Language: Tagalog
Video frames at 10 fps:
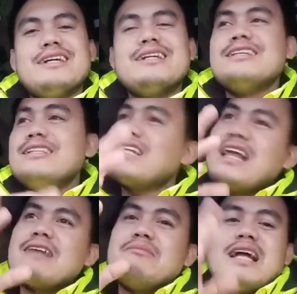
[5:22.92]
hindi talaga
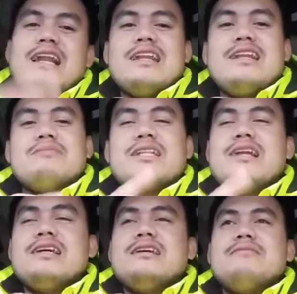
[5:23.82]
madala, madali
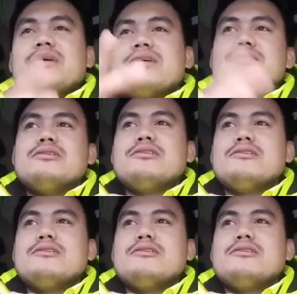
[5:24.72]
din pero